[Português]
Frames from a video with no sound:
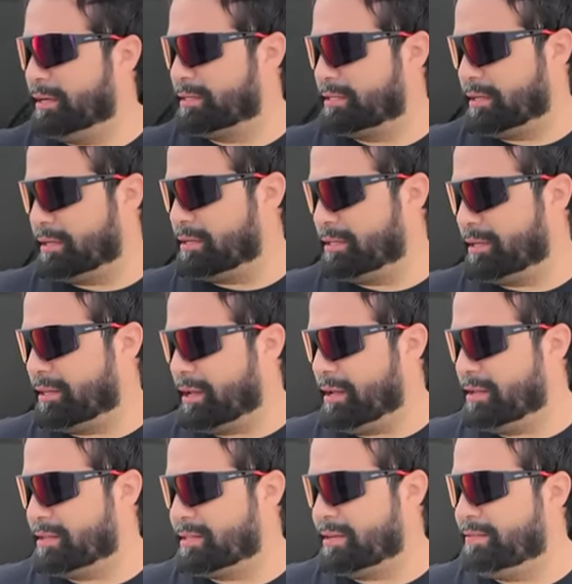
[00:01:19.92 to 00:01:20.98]
essa aqui já tá
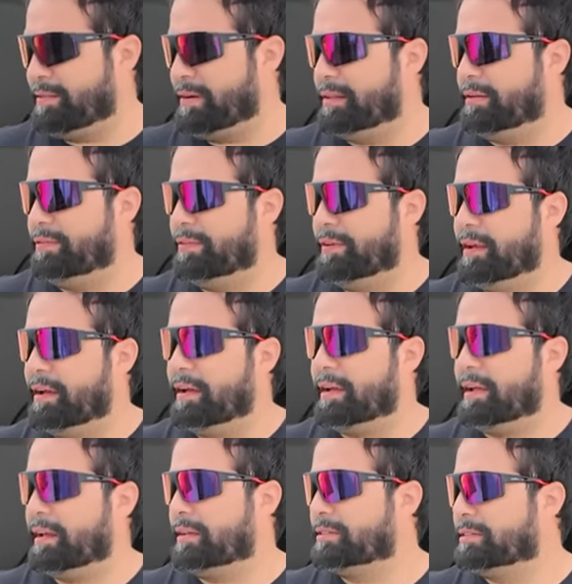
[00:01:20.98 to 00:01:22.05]
reservada. Eu falei, ah,
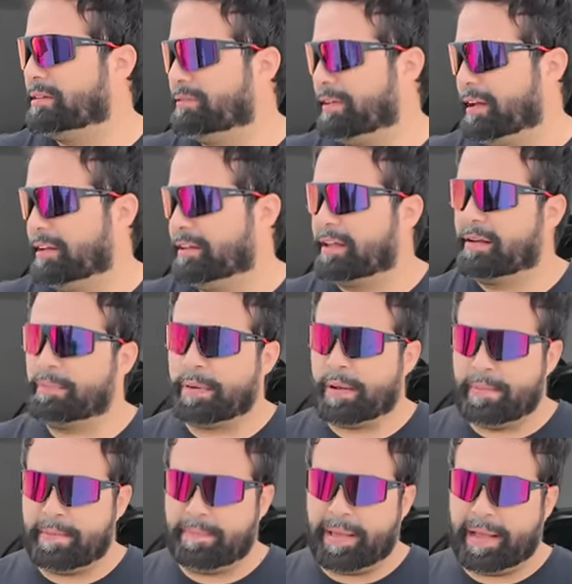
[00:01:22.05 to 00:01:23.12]
que ela tinha falado que era pra
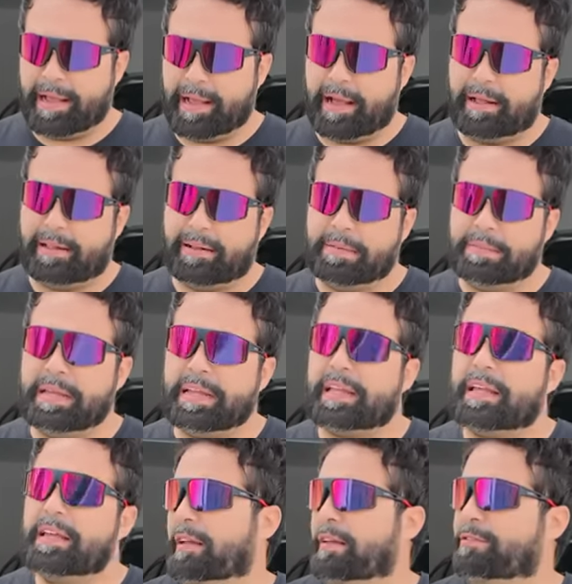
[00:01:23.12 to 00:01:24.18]
mim Sim. pegar
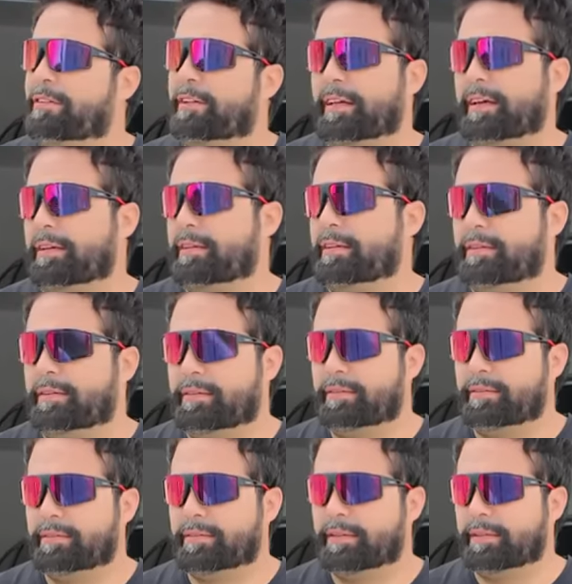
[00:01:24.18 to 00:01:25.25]
também. Ela eu falou, falei com ela
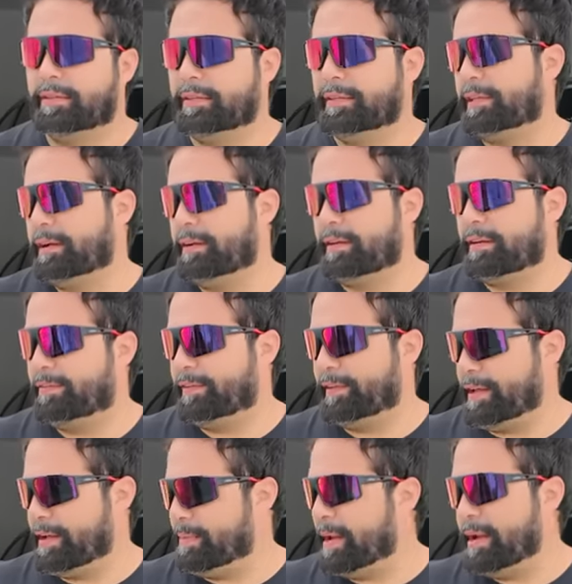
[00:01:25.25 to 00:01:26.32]
ontem, amor. Então, ela
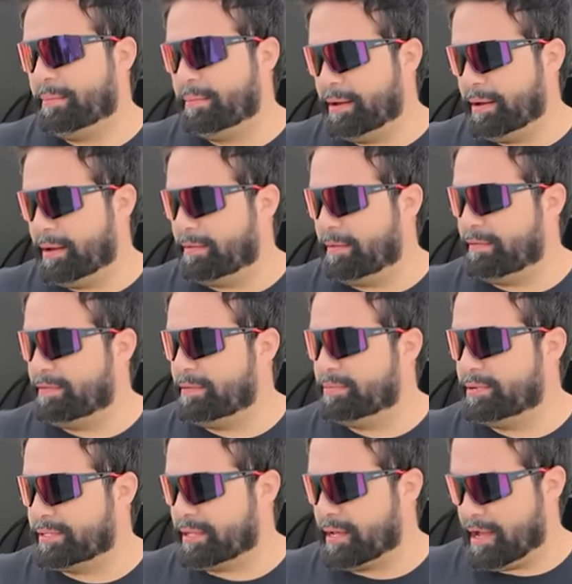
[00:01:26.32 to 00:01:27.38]
falou, ah, mas a mulher vai vir
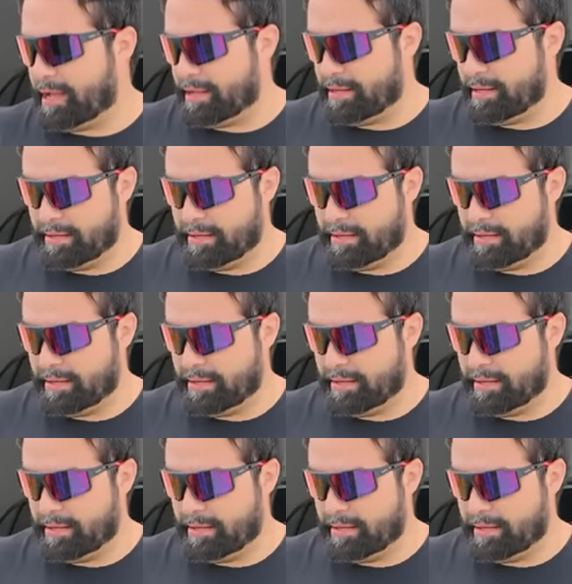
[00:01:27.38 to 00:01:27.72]
buscar aí.